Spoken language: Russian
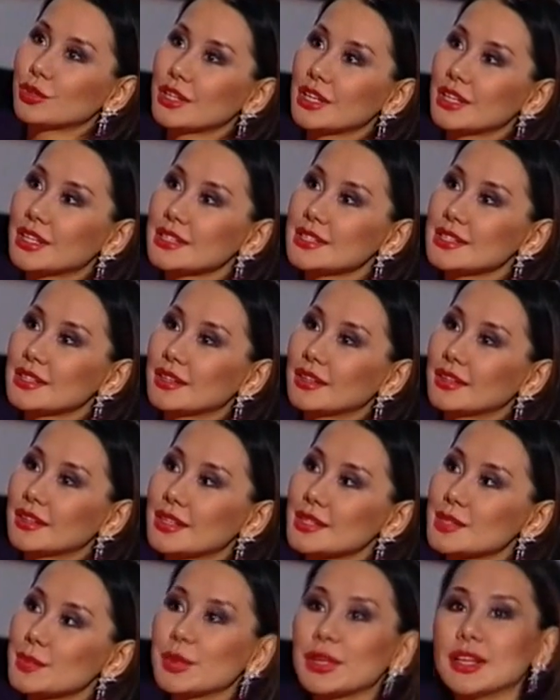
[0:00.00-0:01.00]
Вот я ходила
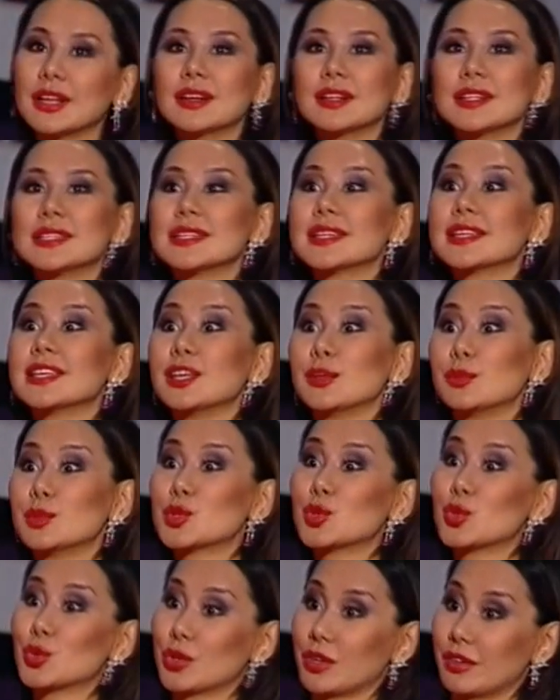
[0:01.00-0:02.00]
на спектакль Сергея
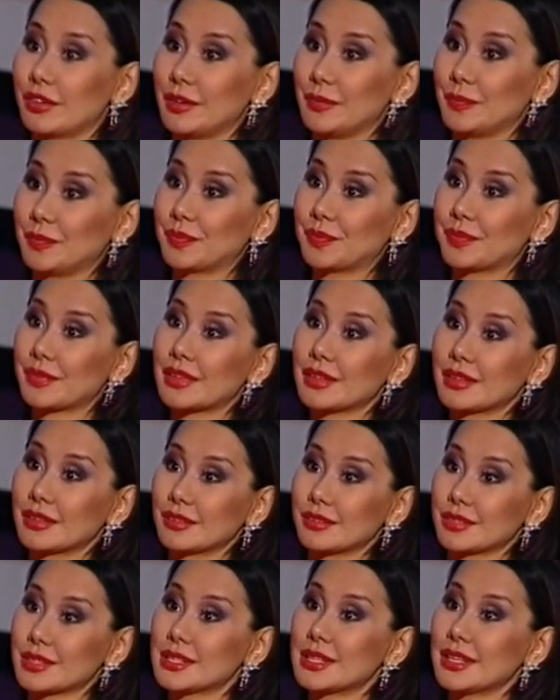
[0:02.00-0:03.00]
Безрукова
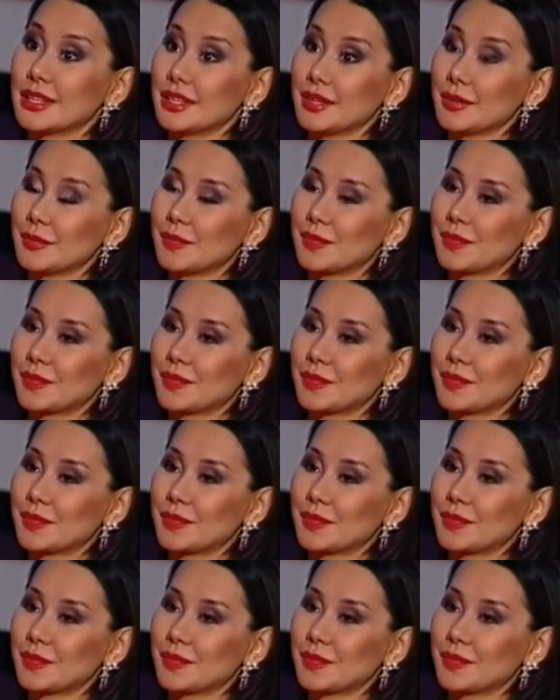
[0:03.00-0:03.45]
в Астане.